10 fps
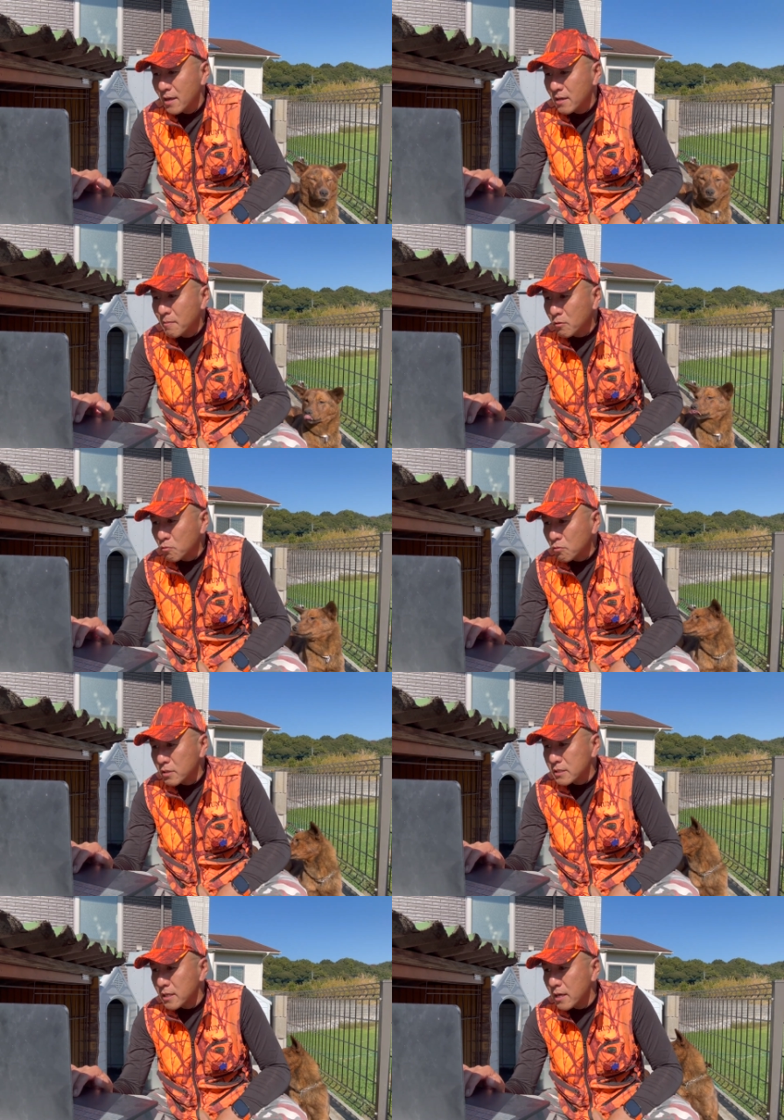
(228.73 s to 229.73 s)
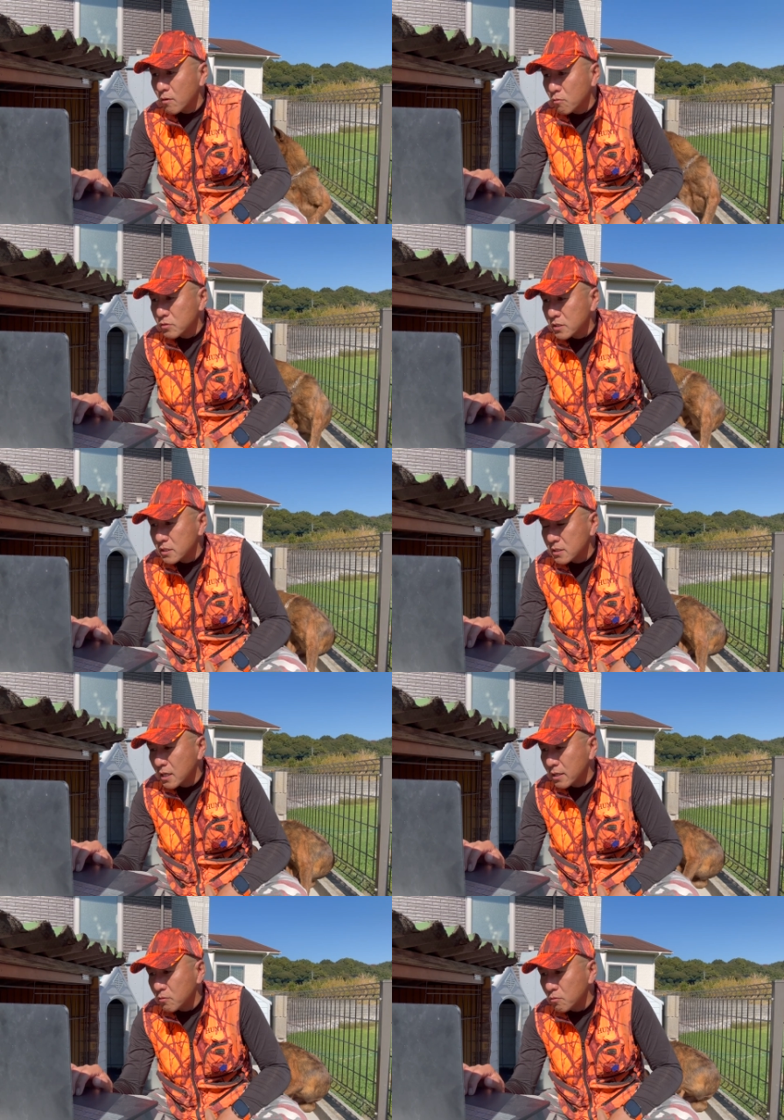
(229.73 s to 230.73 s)
今のところですね、懇親
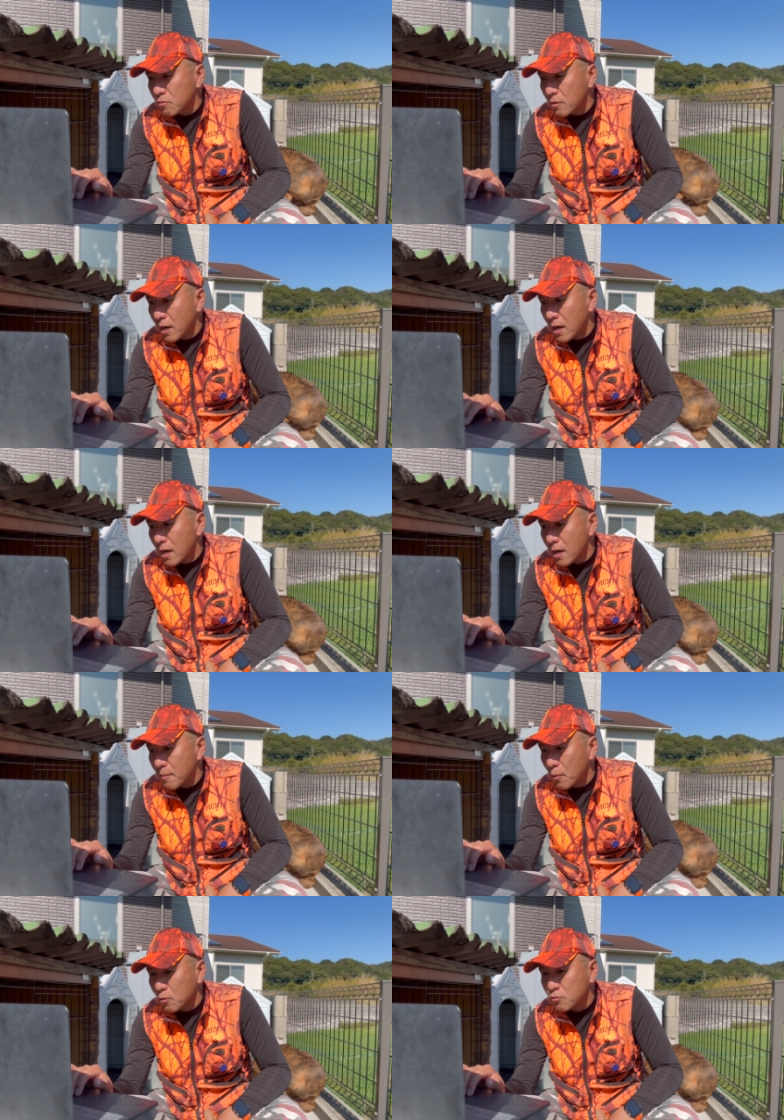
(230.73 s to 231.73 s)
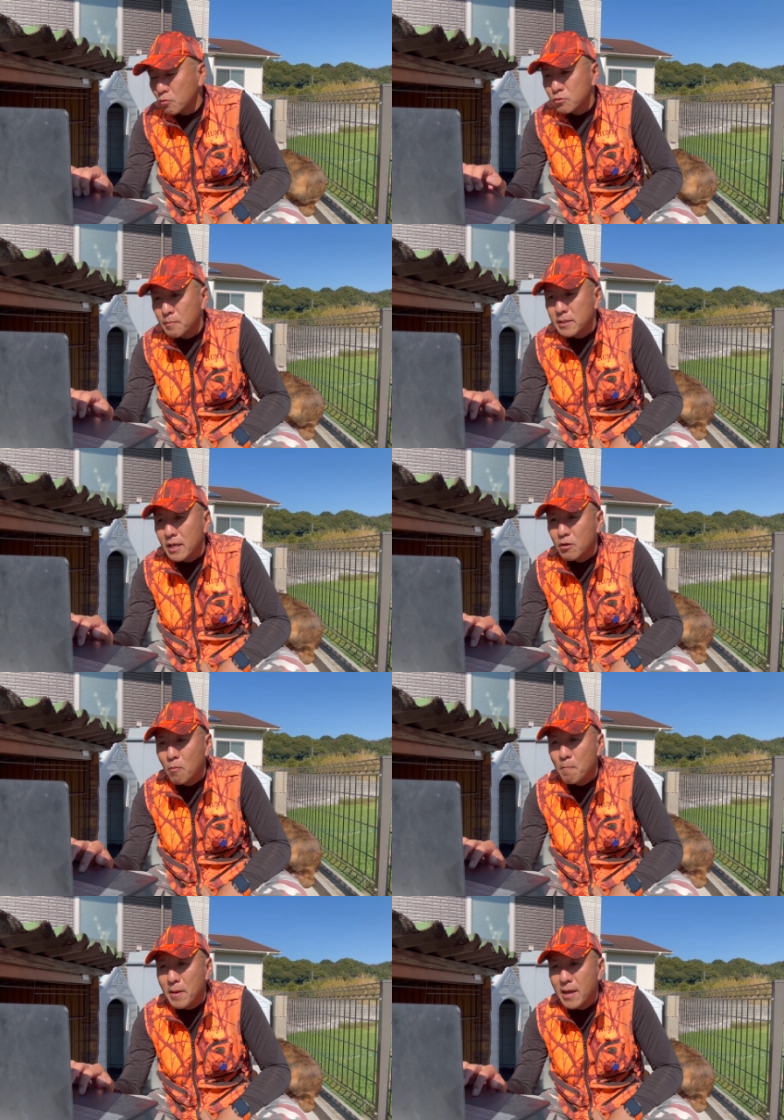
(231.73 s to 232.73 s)
会の方が僕を含めて
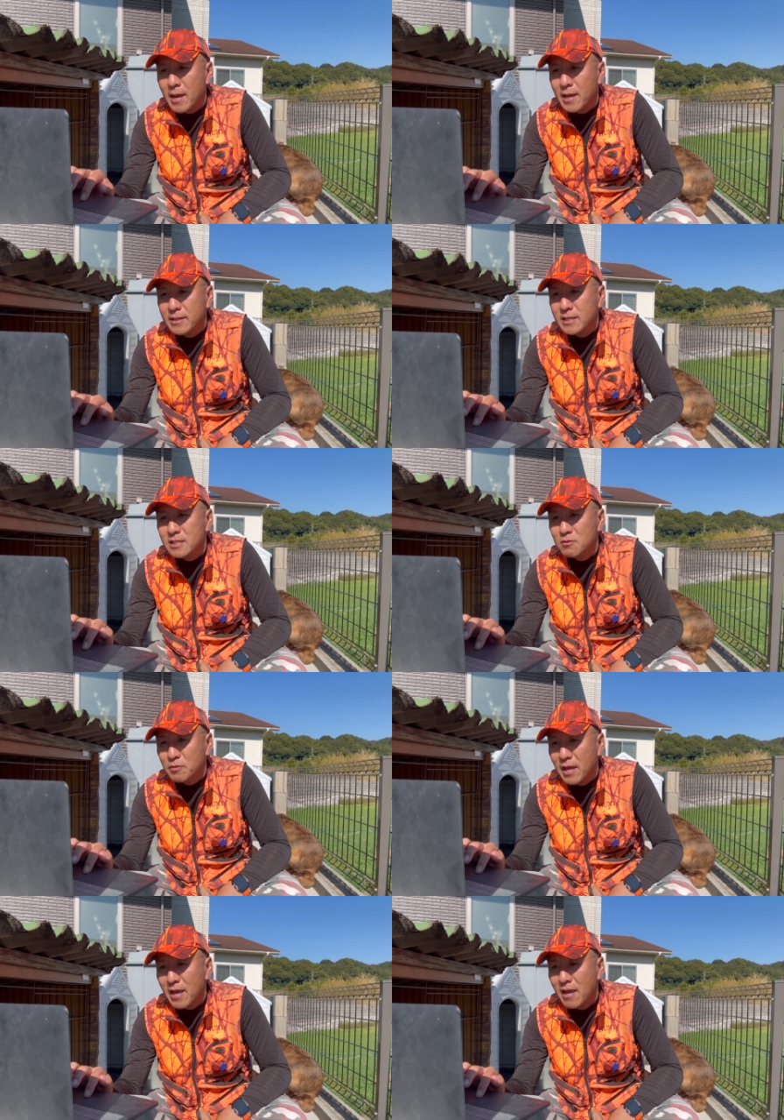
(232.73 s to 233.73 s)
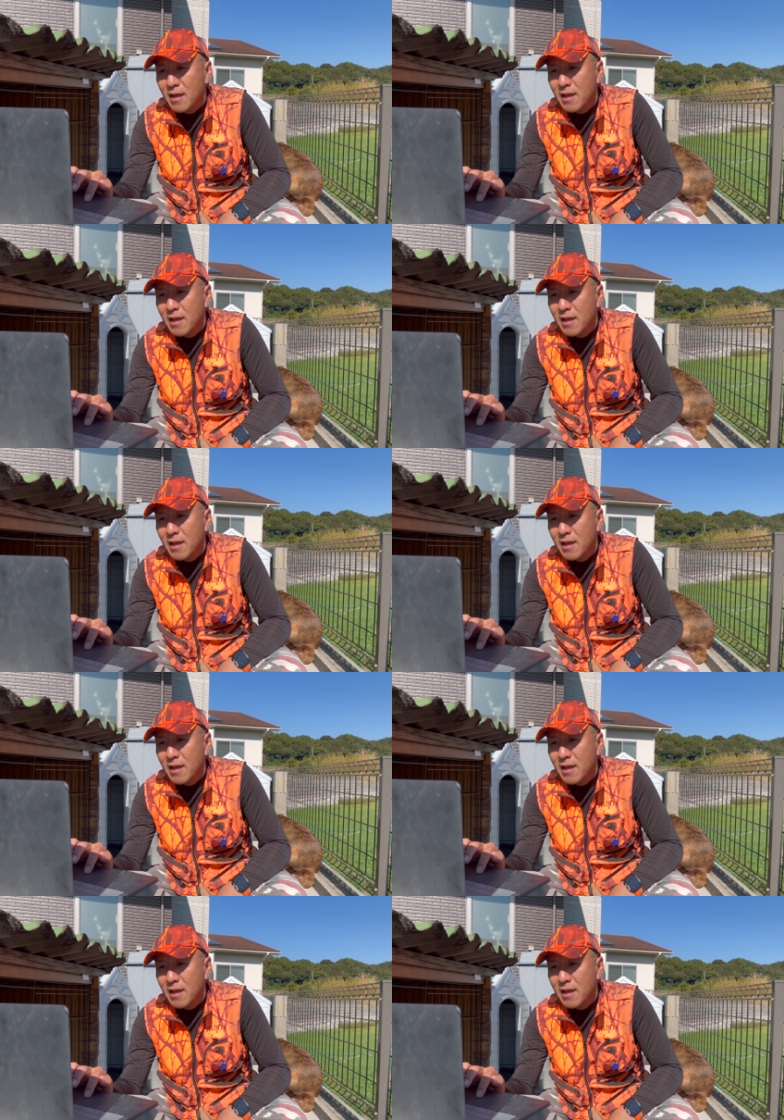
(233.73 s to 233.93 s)
4名ですので、